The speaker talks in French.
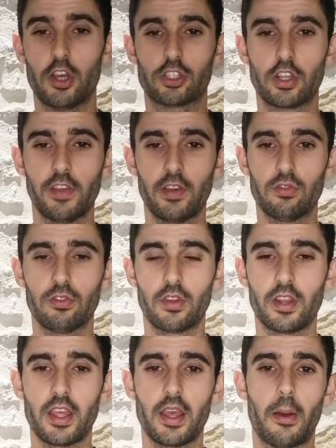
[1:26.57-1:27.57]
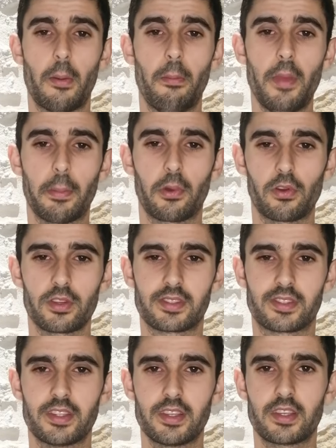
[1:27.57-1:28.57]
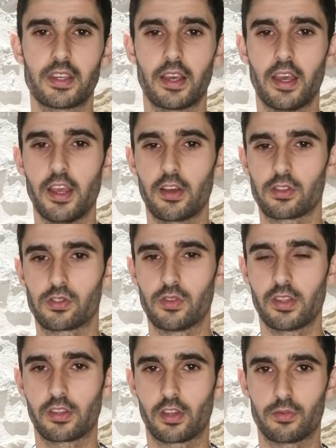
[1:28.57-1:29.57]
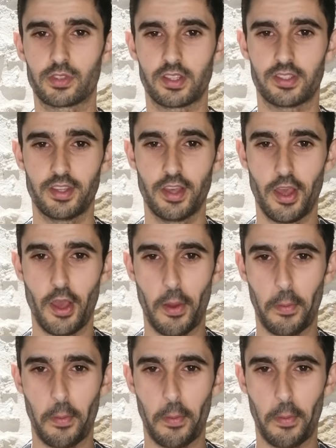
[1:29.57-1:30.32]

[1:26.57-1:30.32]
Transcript: Je vais vous donner mes pronostics et ensuite, comme j'ai dit,